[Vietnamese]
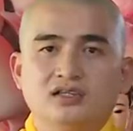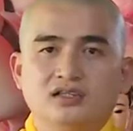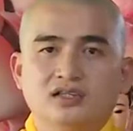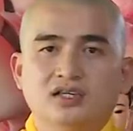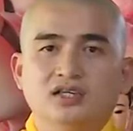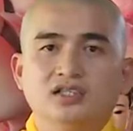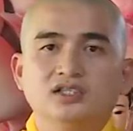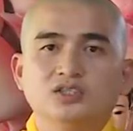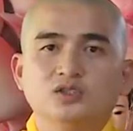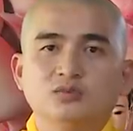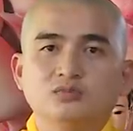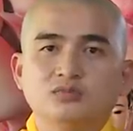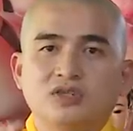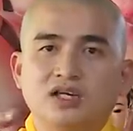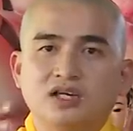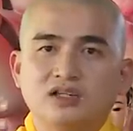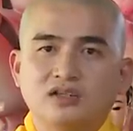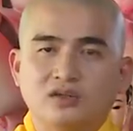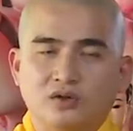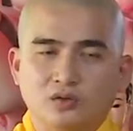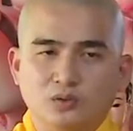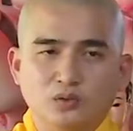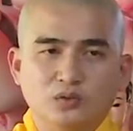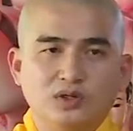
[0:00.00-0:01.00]
để chúng ta
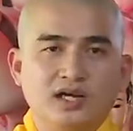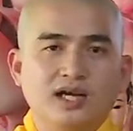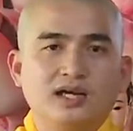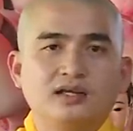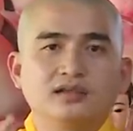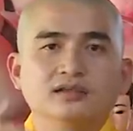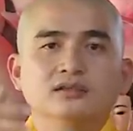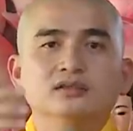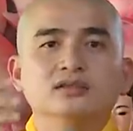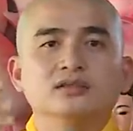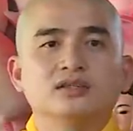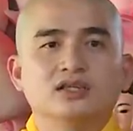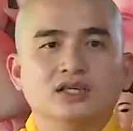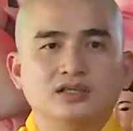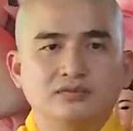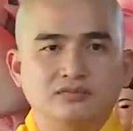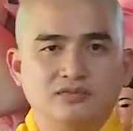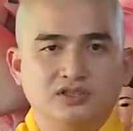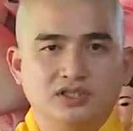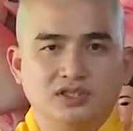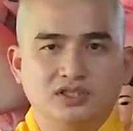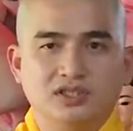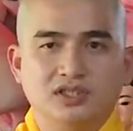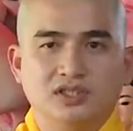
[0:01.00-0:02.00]
thủ đắc được cái
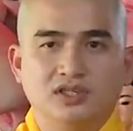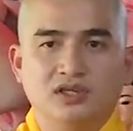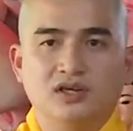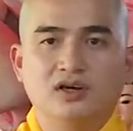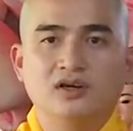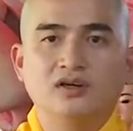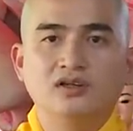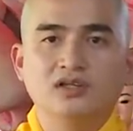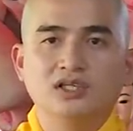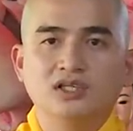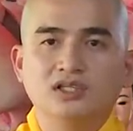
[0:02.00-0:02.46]
việc gì đó,